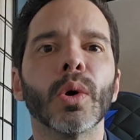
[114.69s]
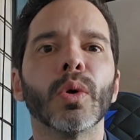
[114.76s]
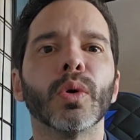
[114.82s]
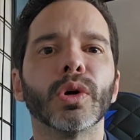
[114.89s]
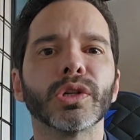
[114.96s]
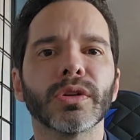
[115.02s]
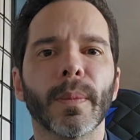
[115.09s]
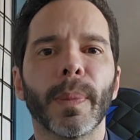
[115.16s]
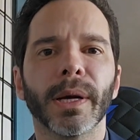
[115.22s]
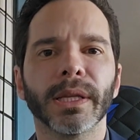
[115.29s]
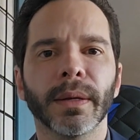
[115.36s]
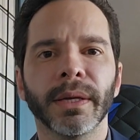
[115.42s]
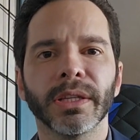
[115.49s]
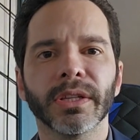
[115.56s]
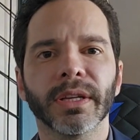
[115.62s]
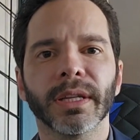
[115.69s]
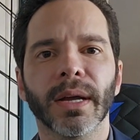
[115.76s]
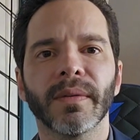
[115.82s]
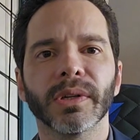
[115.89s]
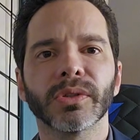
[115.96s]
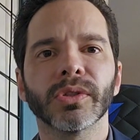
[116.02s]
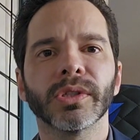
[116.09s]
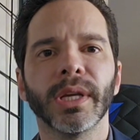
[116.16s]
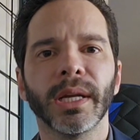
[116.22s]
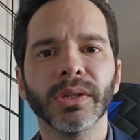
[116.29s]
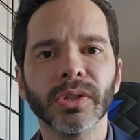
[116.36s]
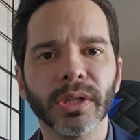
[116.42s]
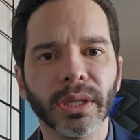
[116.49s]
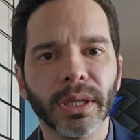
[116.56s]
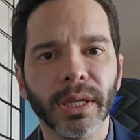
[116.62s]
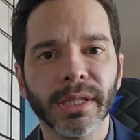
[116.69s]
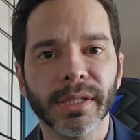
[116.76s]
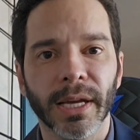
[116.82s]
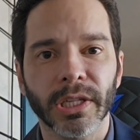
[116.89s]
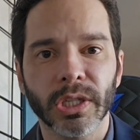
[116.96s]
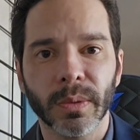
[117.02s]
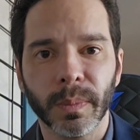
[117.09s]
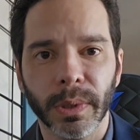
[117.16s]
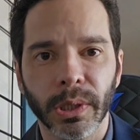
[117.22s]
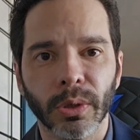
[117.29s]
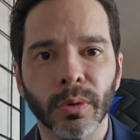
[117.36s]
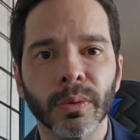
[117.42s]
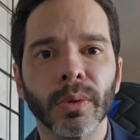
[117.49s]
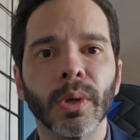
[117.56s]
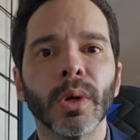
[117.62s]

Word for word: Hoje é o apartamento que estava 287 mil,